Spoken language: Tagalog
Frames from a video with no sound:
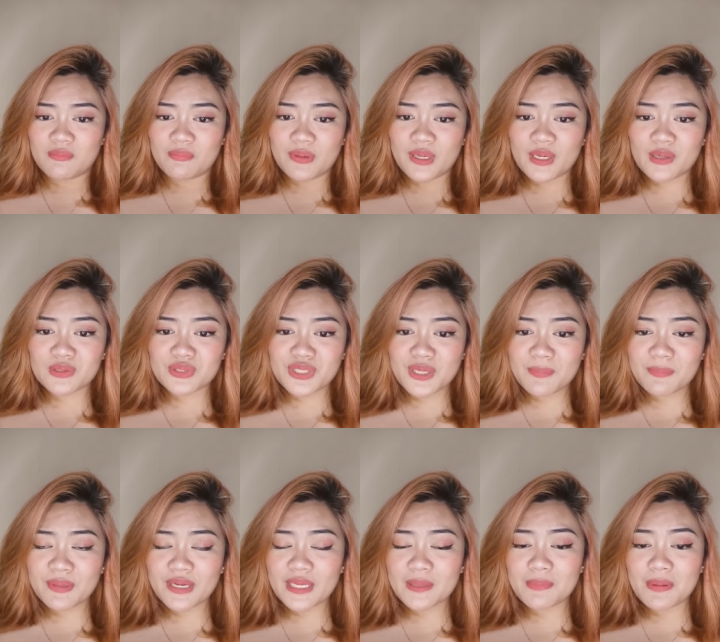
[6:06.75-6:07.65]
Pero
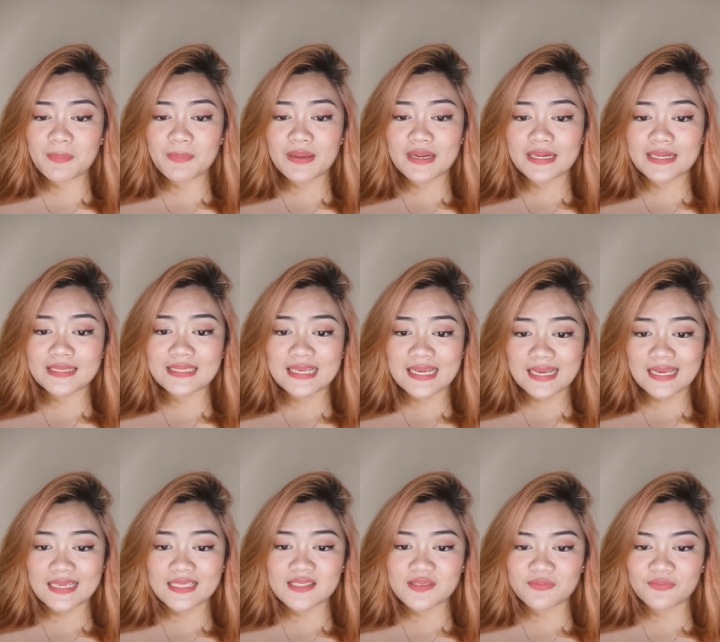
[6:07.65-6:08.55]
syempre, iba pa rin
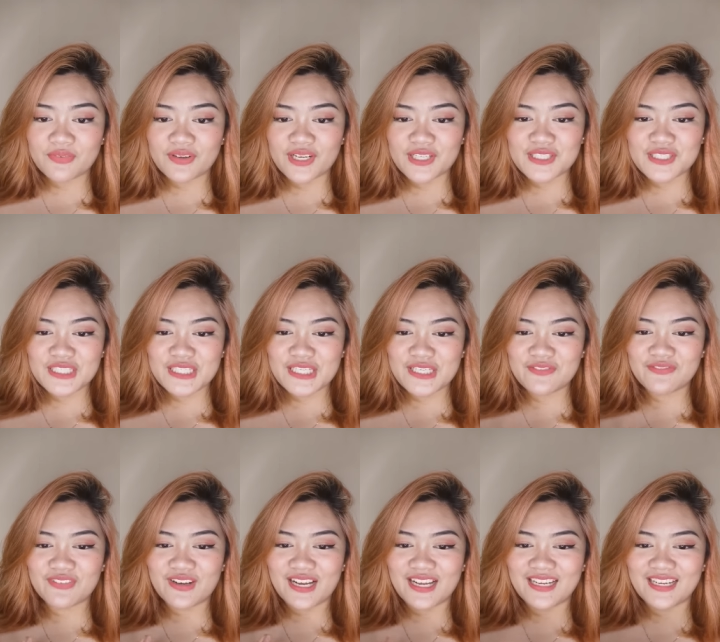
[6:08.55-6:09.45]
guys, fresh ni
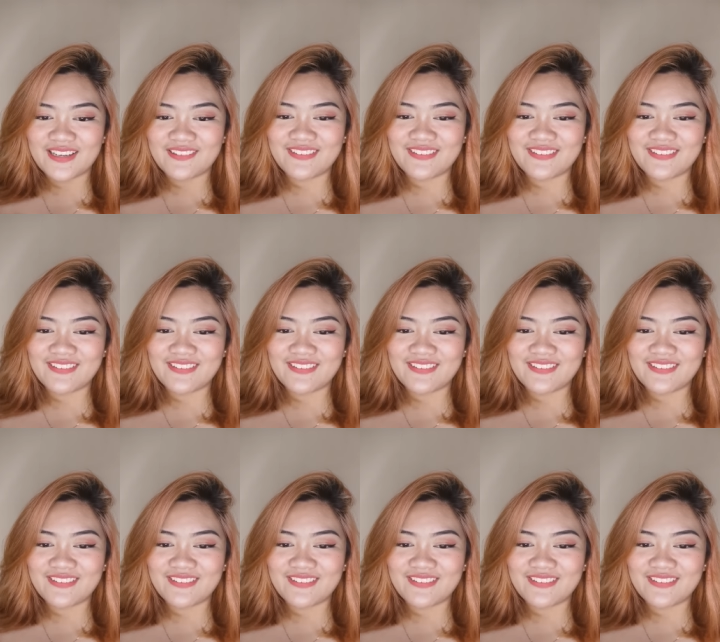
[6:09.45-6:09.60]
Ivana,